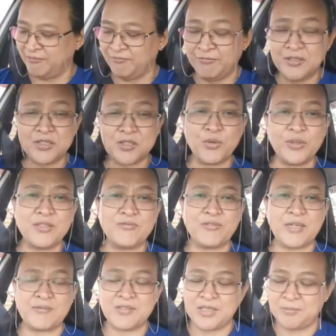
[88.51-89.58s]
Verse
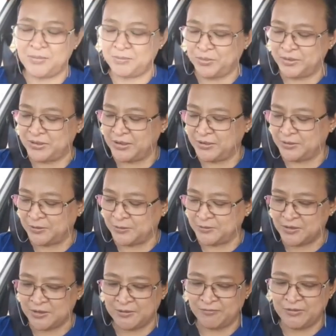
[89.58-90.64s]
25 sabi po dito
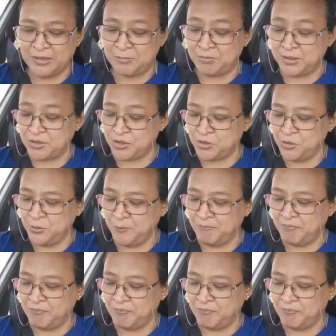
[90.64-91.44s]
sa Philippians 2,